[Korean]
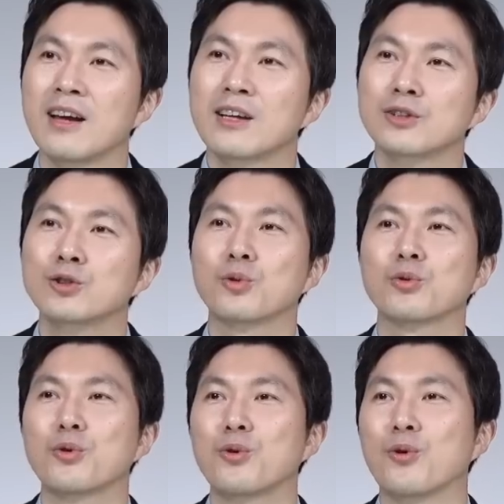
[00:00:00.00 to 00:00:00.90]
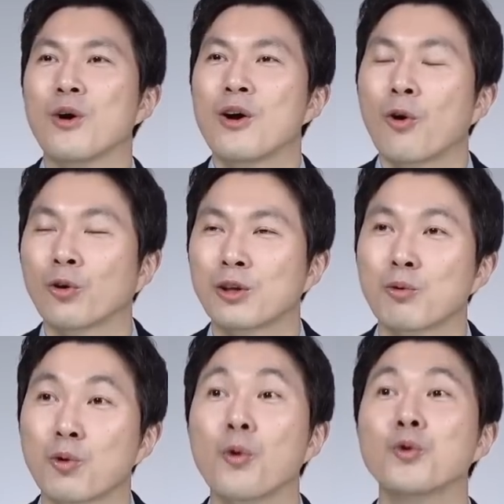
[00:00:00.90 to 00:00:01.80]
그 정도로 어떻게 보면
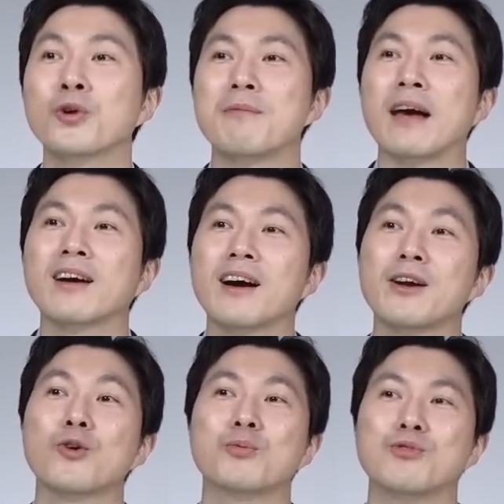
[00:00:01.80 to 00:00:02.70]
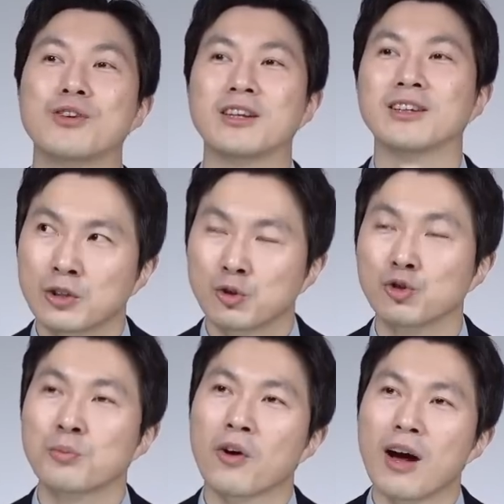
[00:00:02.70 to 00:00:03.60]
교육의 메카라고 불리는
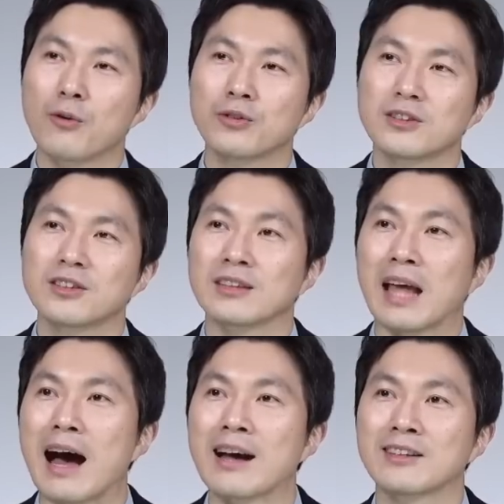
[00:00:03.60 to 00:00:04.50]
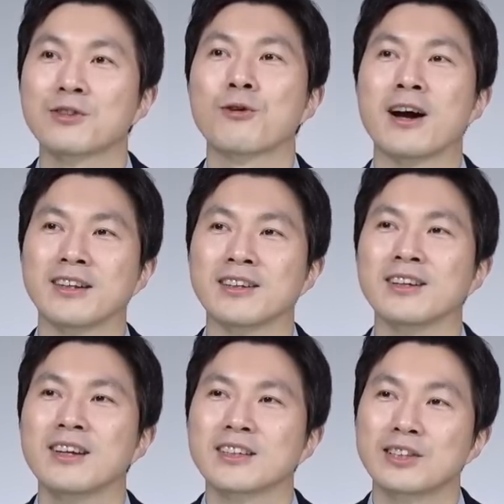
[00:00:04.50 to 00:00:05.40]
유명 학원들은 다 들어가 있는
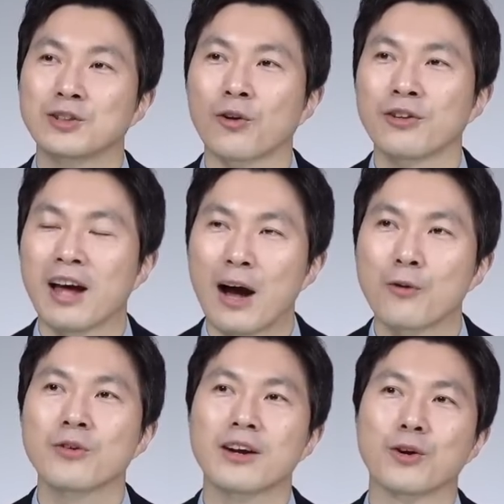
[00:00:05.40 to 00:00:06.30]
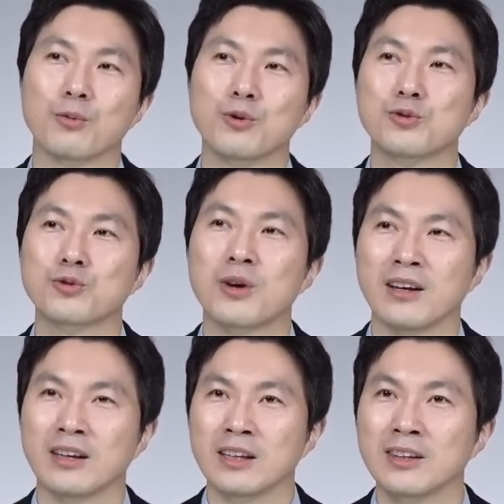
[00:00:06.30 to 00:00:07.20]
그런 학원가라고 볼 수가
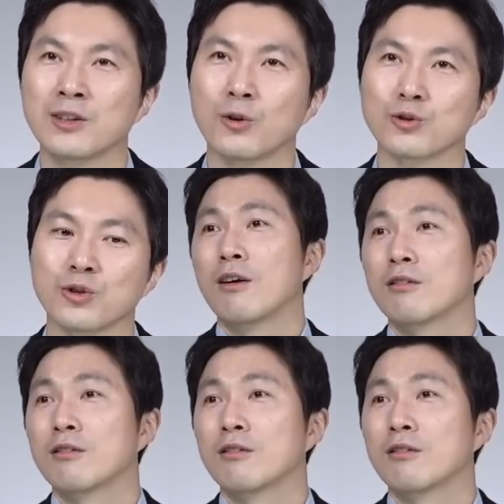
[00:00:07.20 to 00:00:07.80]
있는 거죠.